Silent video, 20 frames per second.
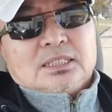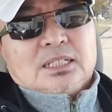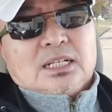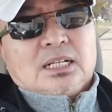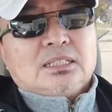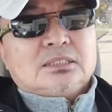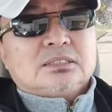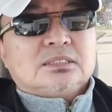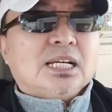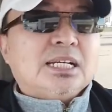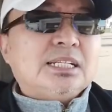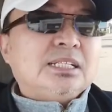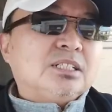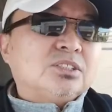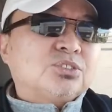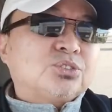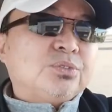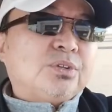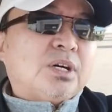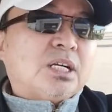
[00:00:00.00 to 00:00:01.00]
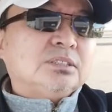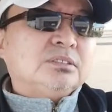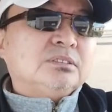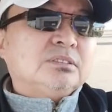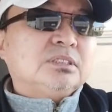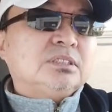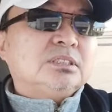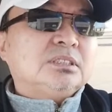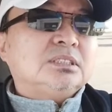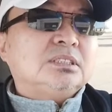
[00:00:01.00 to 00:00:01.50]
哎，再一个说法就
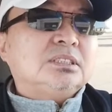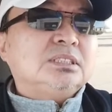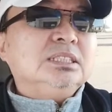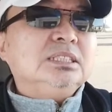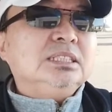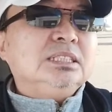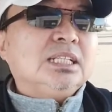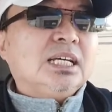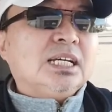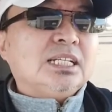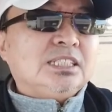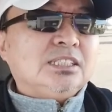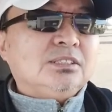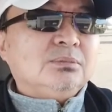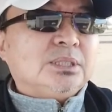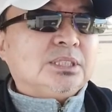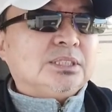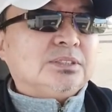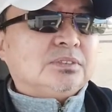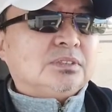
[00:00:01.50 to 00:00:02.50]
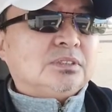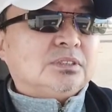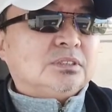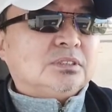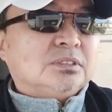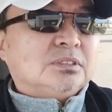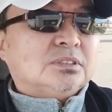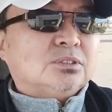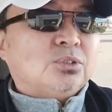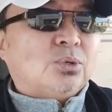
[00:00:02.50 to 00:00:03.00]
是，新一代移民
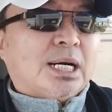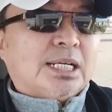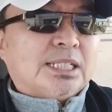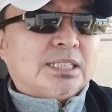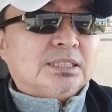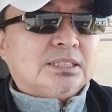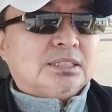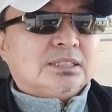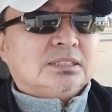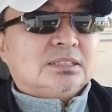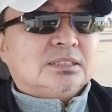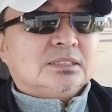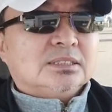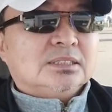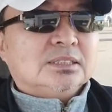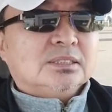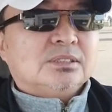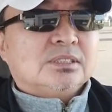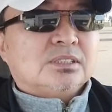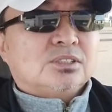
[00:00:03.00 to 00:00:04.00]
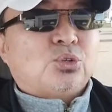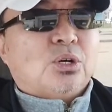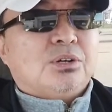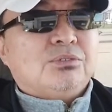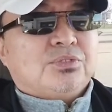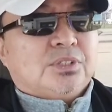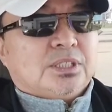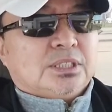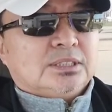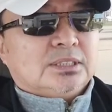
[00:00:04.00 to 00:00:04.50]
华人都是
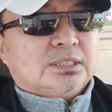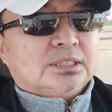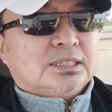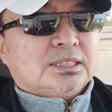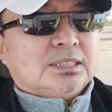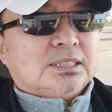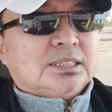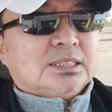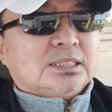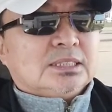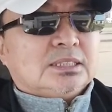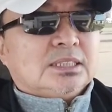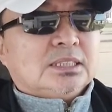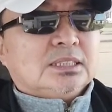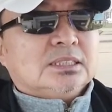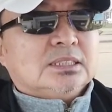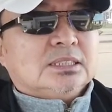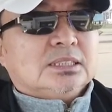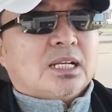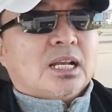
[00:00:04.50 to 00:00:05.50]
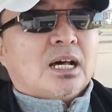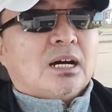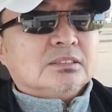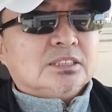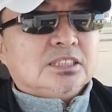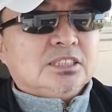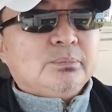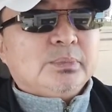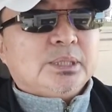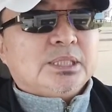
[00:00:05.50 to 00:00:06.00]
川粉，这个
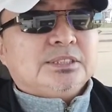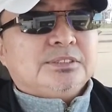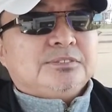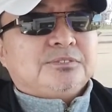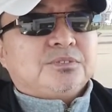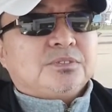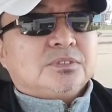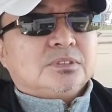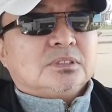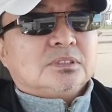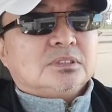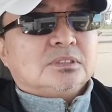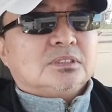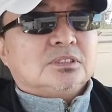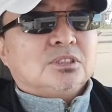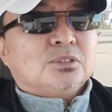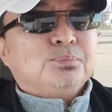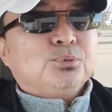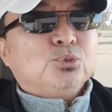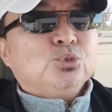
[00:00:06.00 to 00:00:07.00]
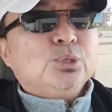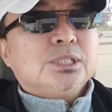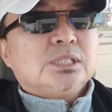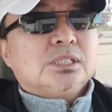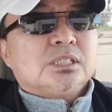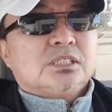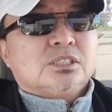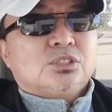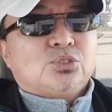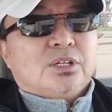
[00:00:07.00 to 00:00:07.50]
老移民都不会
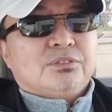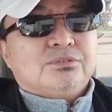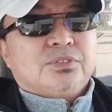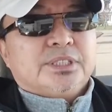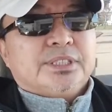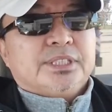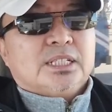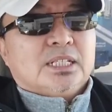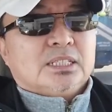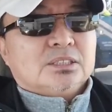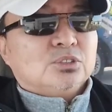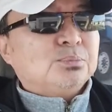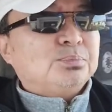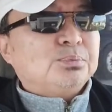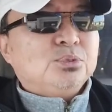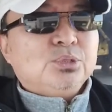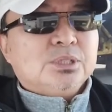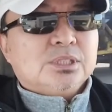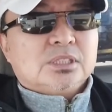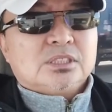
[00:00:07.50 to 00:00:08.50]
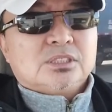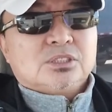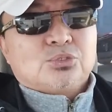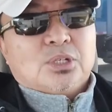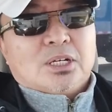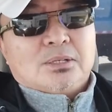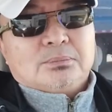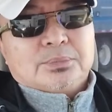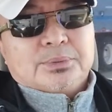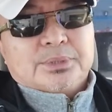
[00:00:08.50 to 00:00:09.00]
支持川粉的，都不会支持
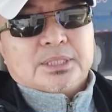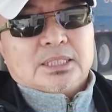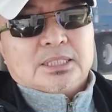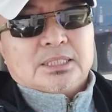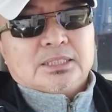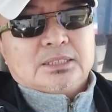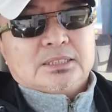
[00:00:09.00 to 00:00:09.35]
川普的，